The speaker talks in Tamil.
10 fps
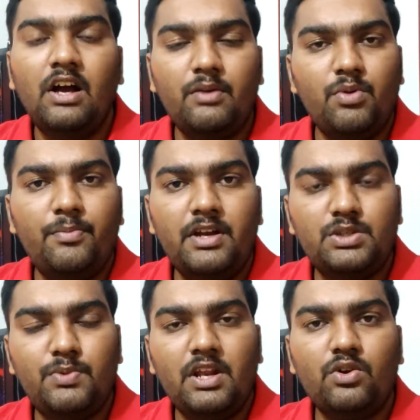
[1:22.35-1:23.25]
ஆர் மொபைல்
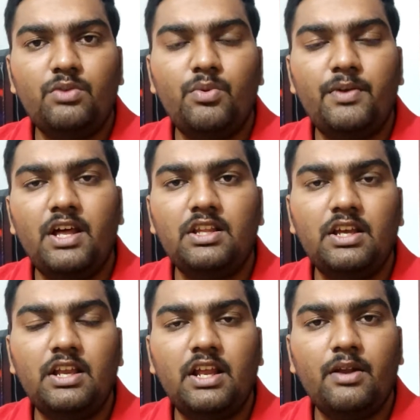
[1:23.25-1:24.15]
டிஸ்பிளே கொண்ட மொபைல்
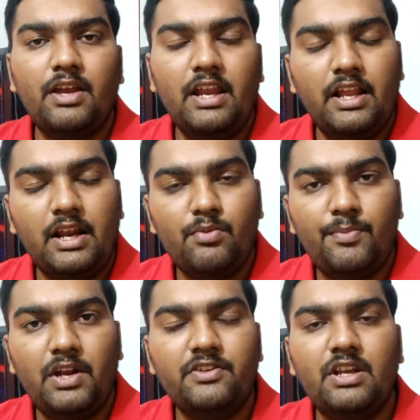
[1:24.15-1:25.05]
அதுக்கு இருக்க கீழே இருக்கிற
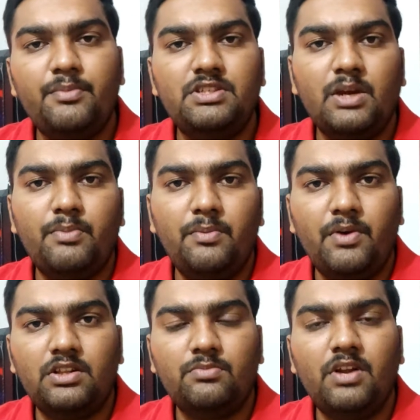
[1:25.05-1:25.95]
மொபைல் வந்து நம்ம செக் பண்ணி
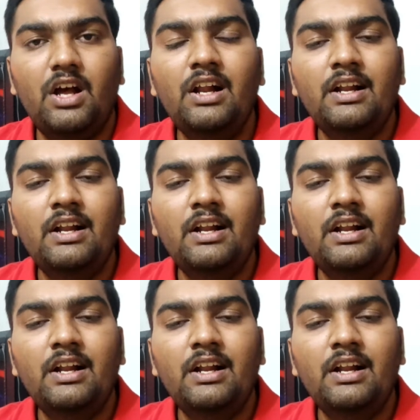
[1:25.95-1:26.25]
பார்த்தோம்னா